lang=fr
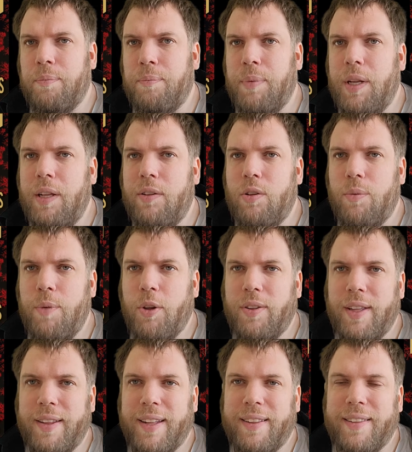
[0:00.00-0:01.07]
Billy
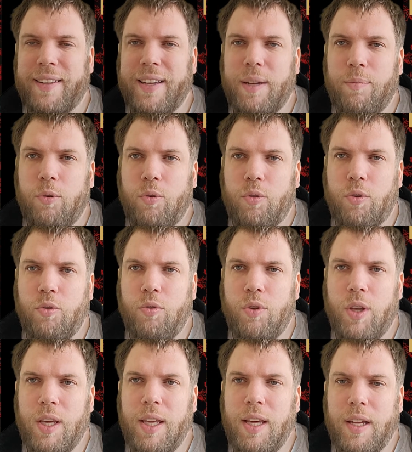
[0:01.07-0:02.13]
Summers est un très bon cru du
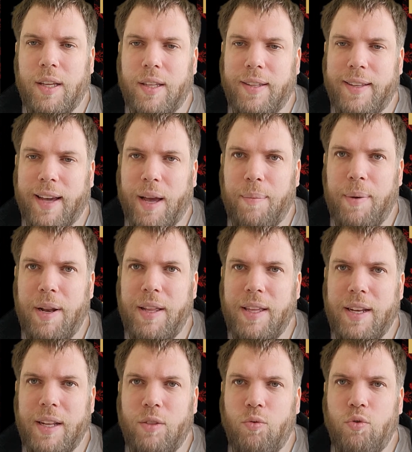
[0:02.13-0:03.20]
King qui rappelle
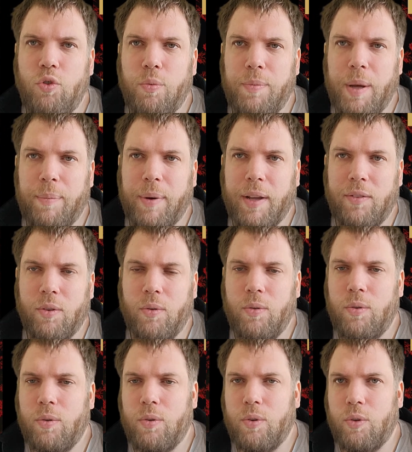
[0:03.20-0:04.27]
qu'il est toujours bien présent,
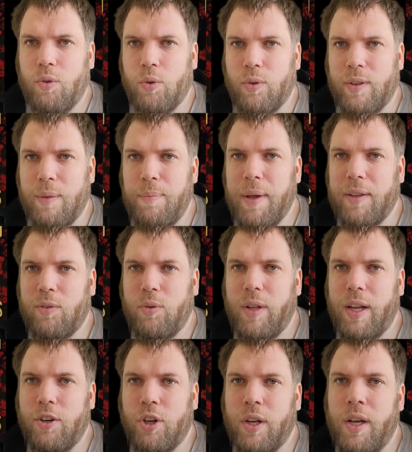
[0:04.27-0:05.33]
que ses
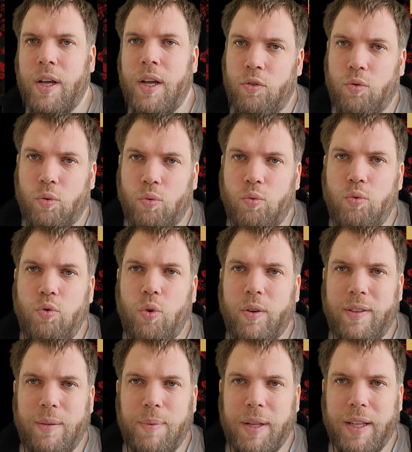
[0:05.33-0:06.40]
personnages sont toujours
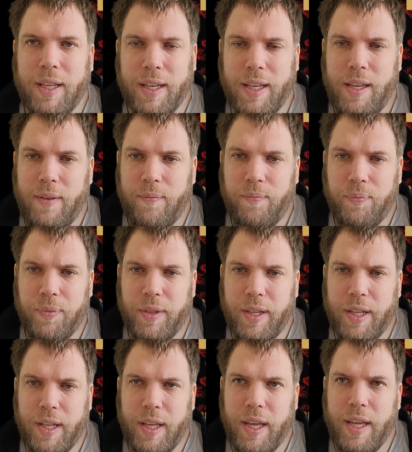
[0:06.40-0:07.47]
aussi bien écrits
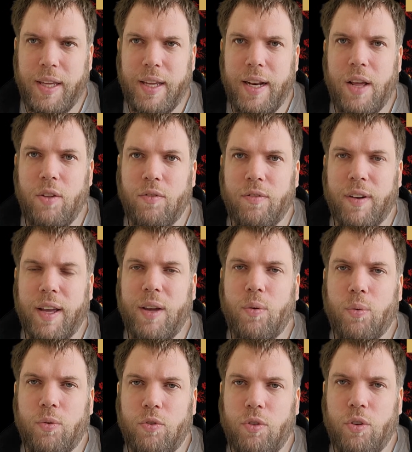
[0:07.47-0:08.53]
et qu'il a une vraie
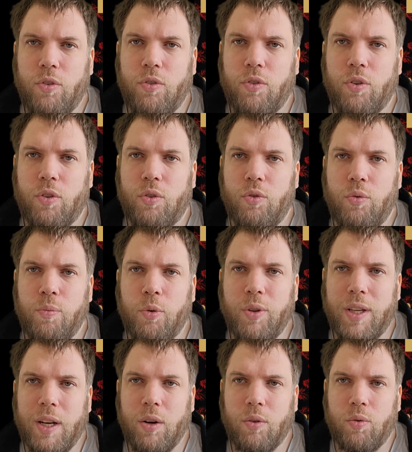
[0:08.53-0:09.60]
conscience du monde
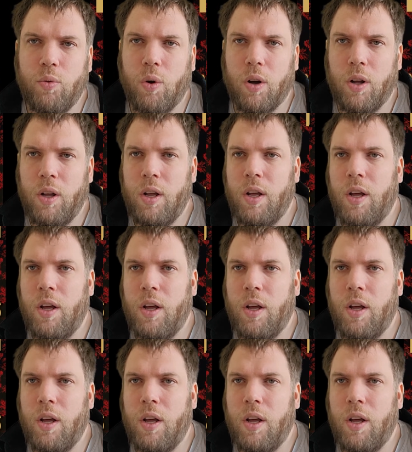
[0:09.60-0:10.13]
qui l'entoure.